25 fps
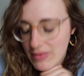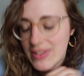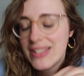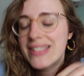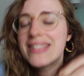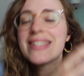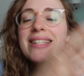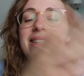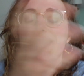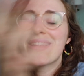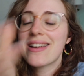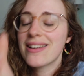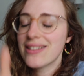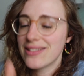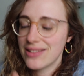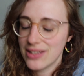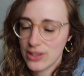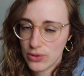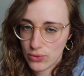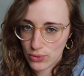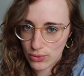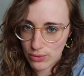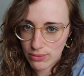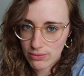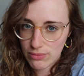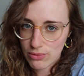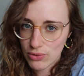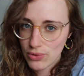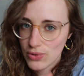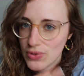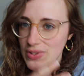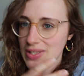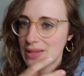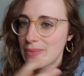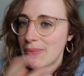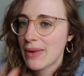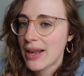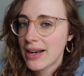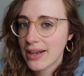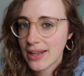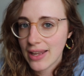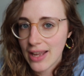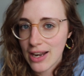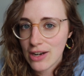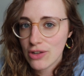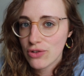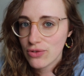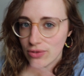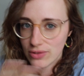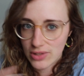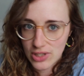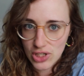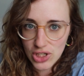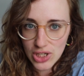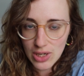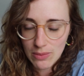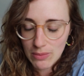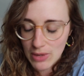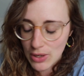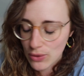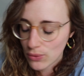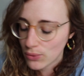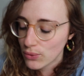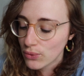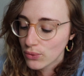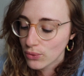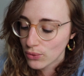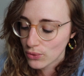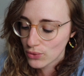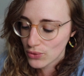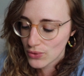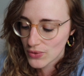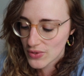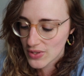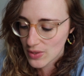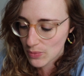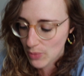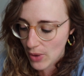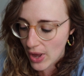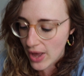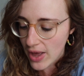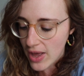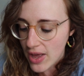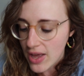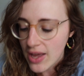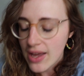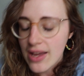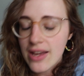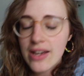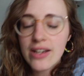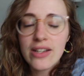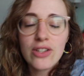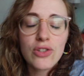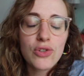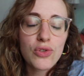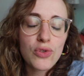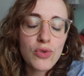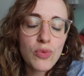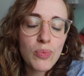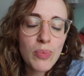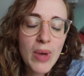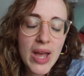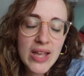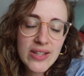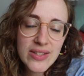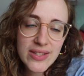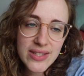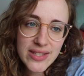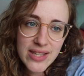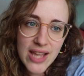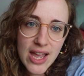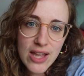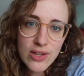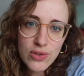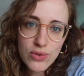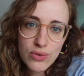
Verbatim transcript: c'était un des deux, je sais pas lequel, j'en ai jamais eu donc je sais pas. Je base ça